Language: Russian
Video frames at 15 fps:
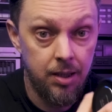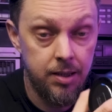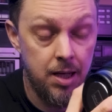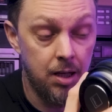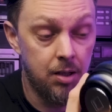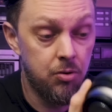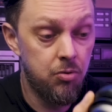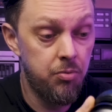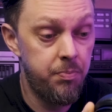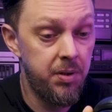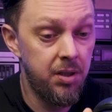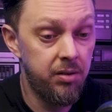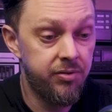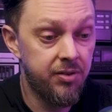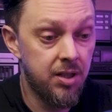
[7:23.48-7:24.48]
Я их
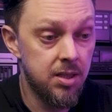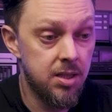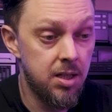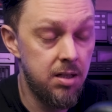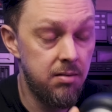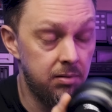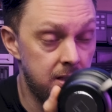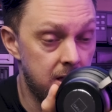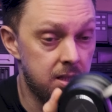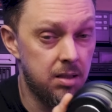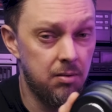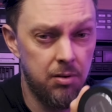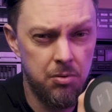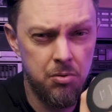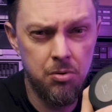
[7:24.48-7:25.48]
купил в конце
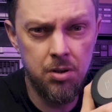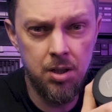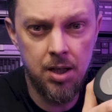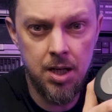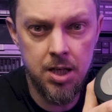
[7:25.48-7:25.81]
2019 года,